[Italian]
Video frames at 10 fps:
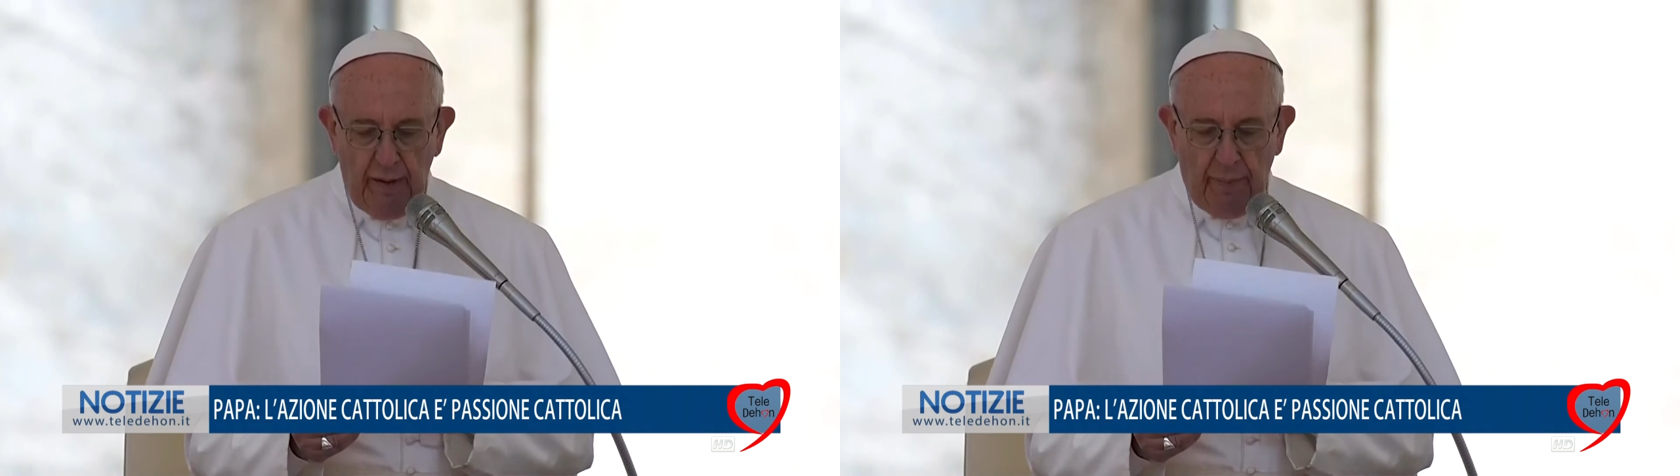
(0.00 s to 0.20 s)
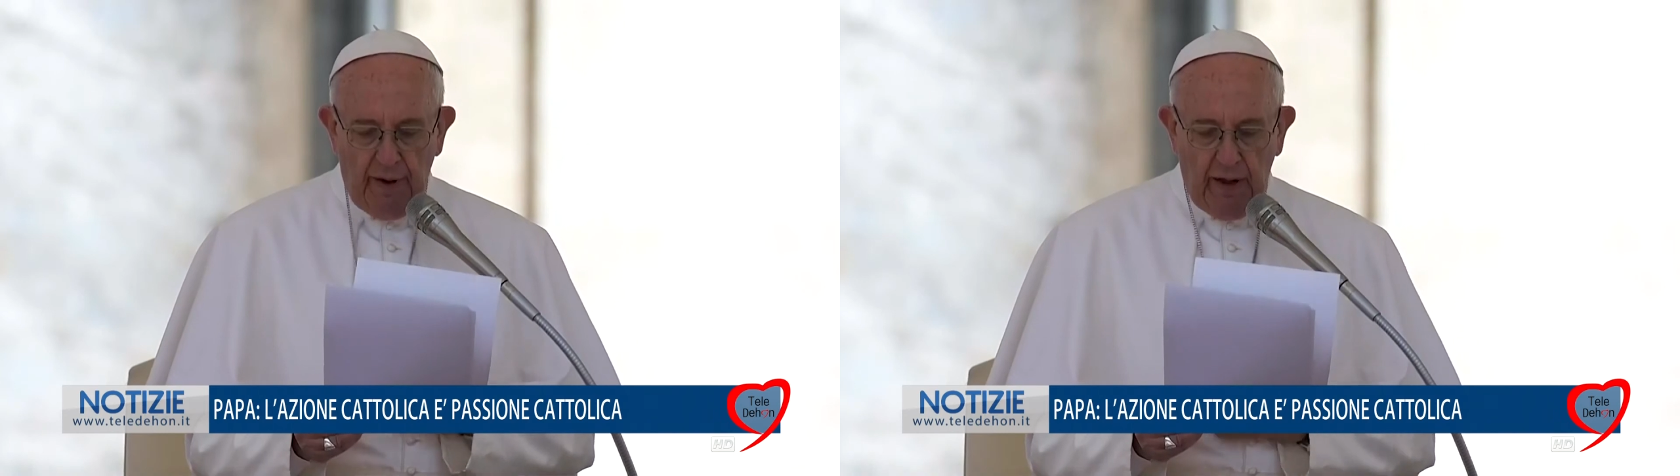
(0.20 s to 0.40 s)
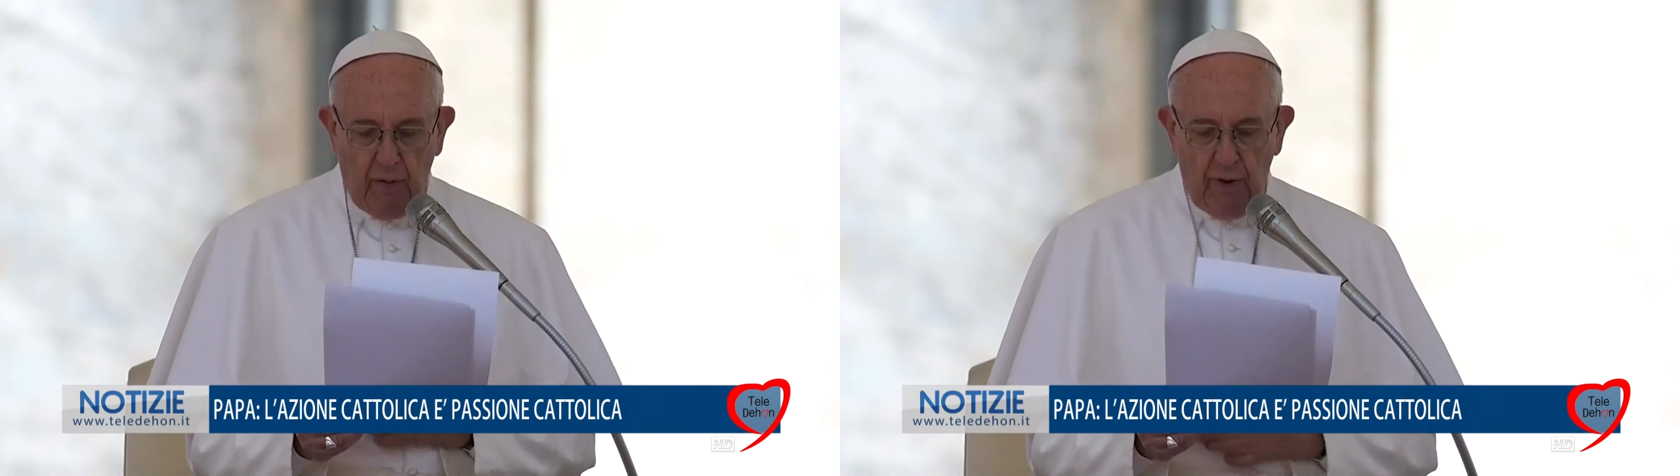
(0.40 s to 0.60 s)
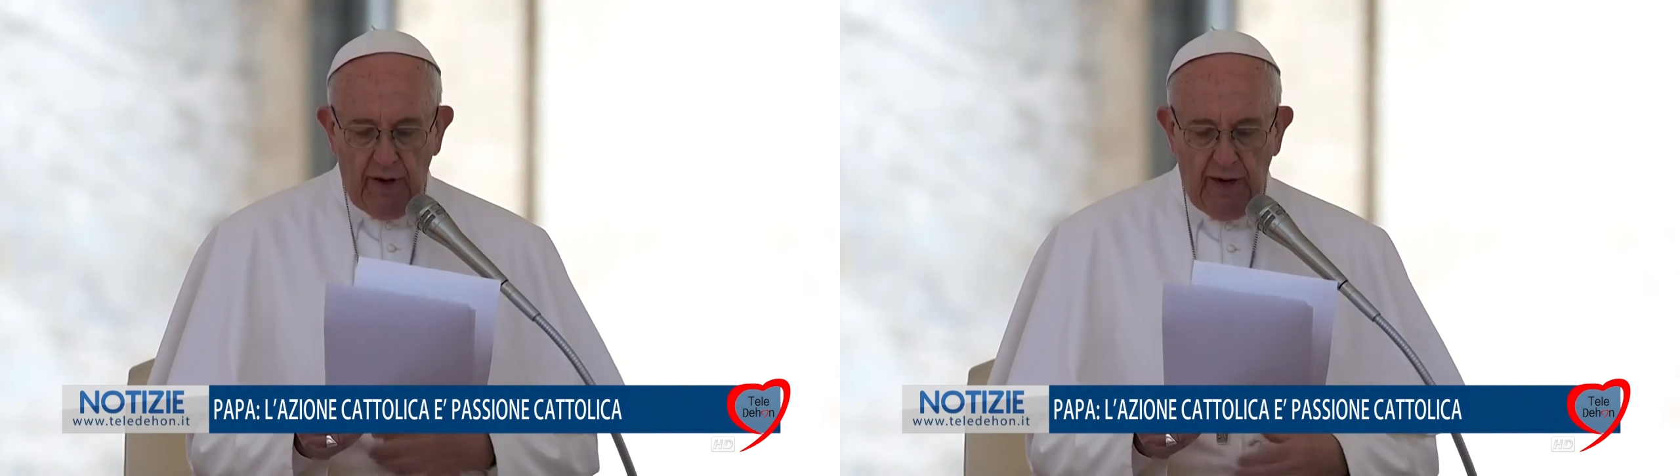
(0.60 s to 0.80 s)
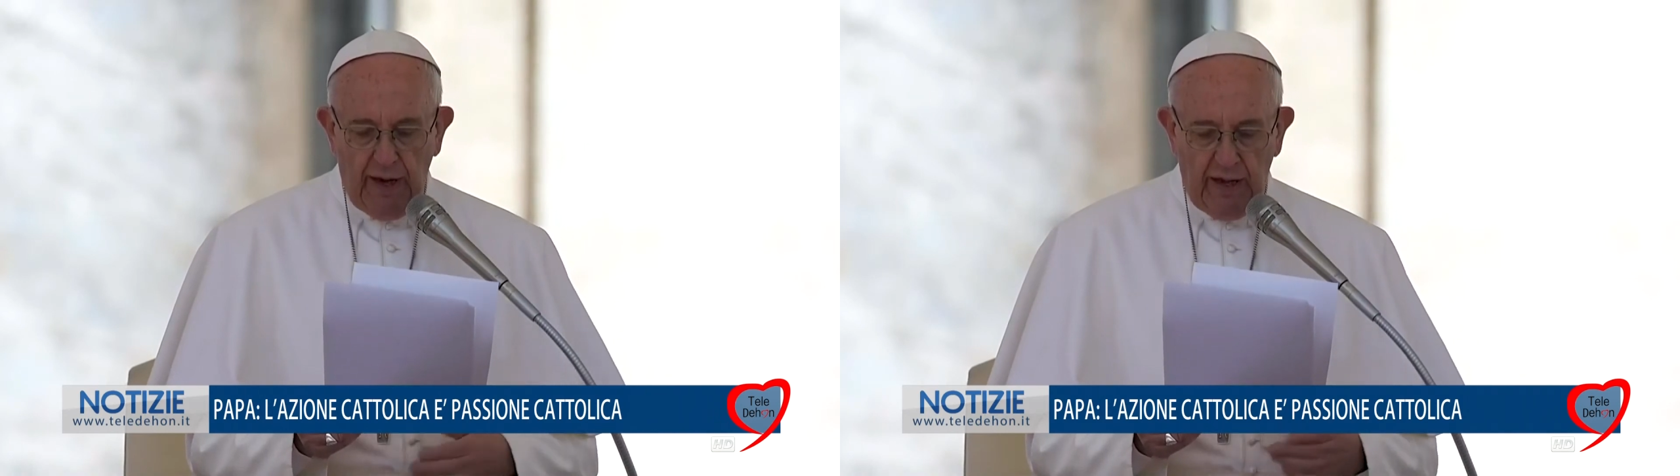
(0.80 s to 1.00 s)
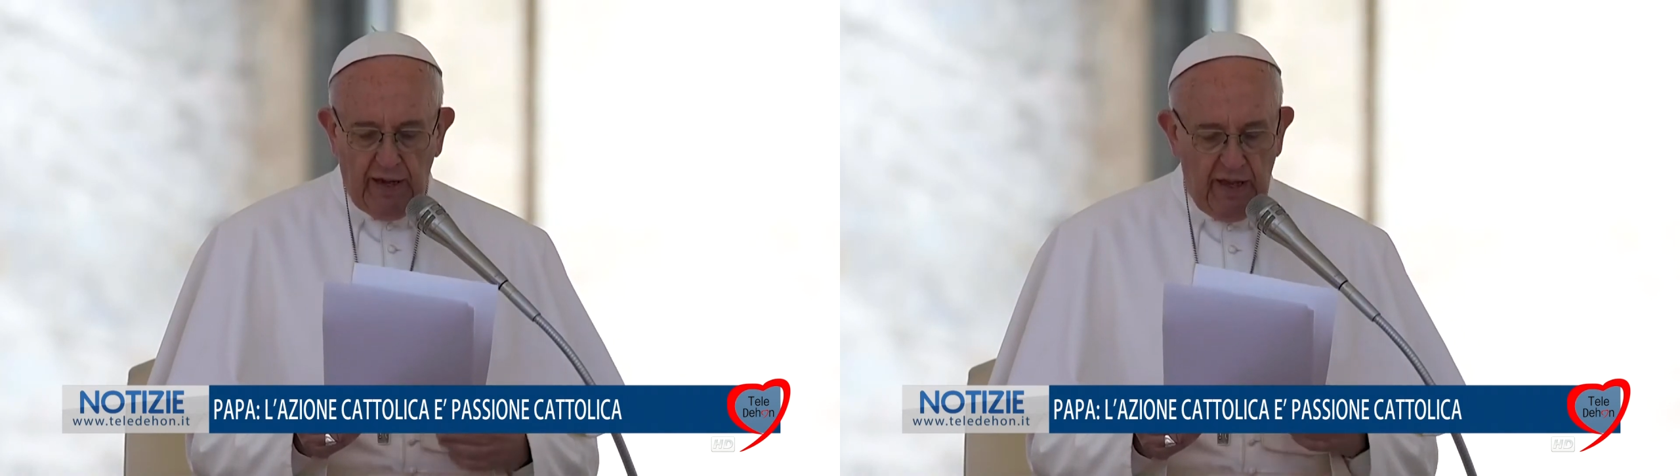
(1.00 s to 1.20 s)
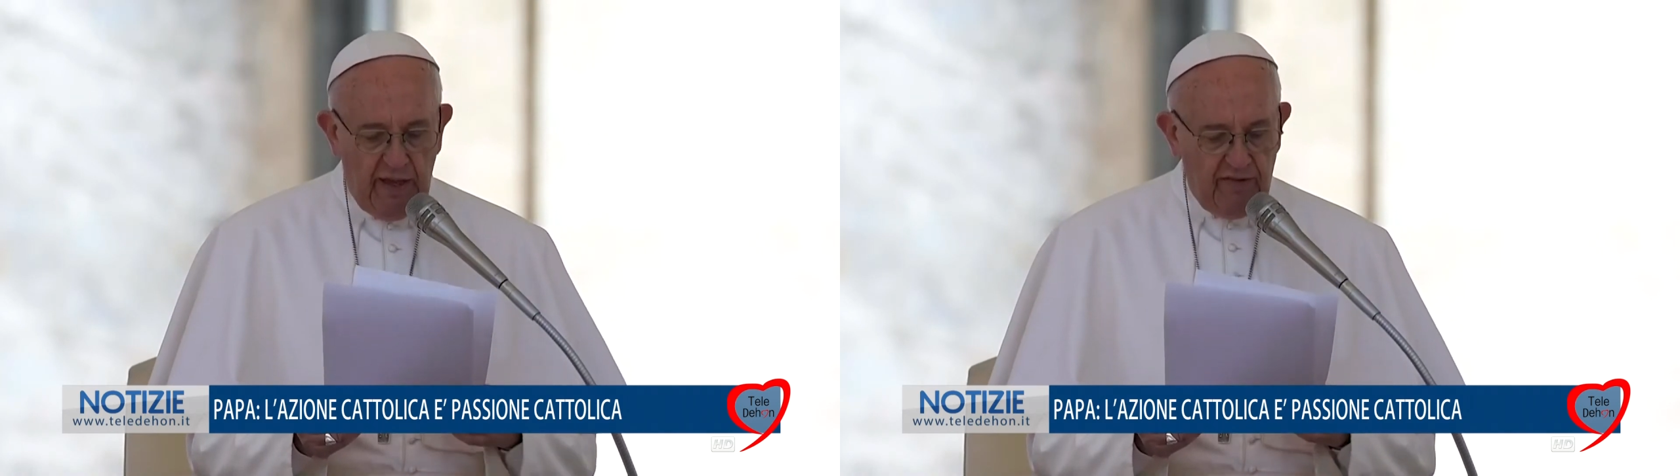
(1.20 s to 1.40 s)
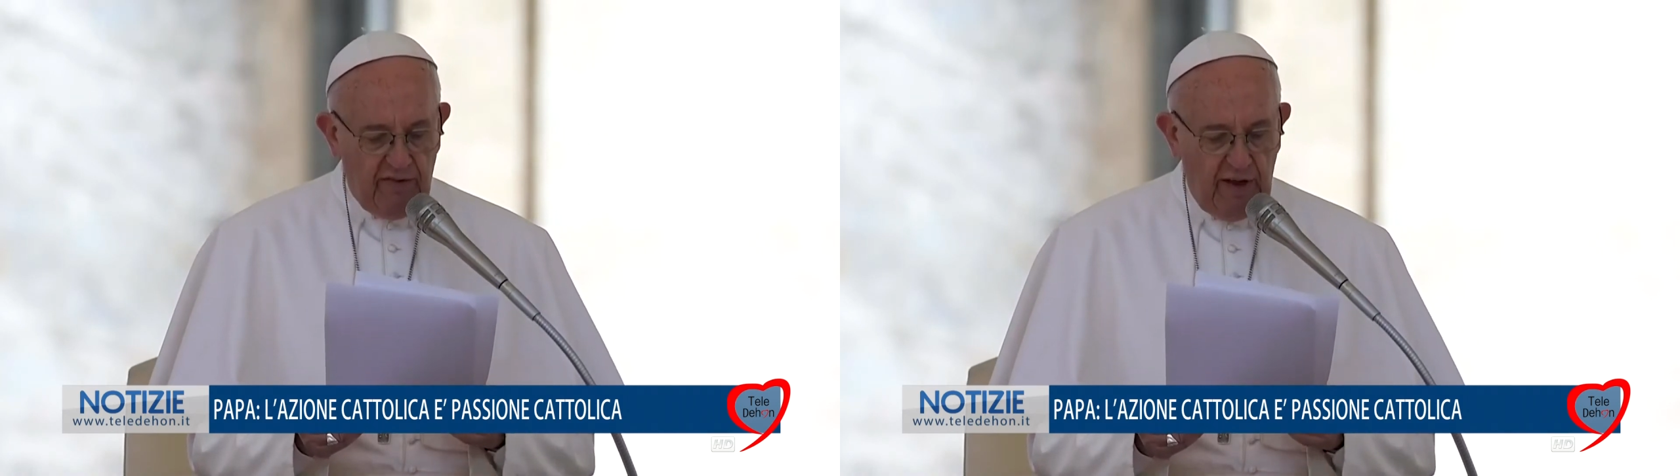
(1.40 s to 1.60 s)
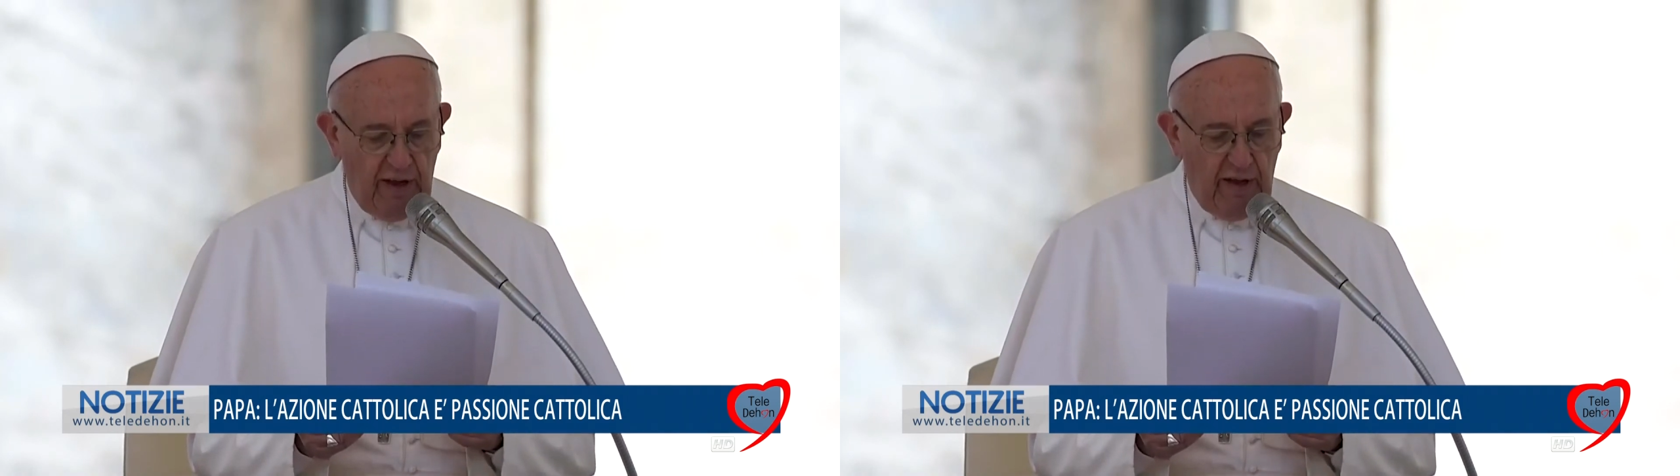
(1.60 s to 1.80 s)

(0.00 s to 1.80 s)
quale la Chiesa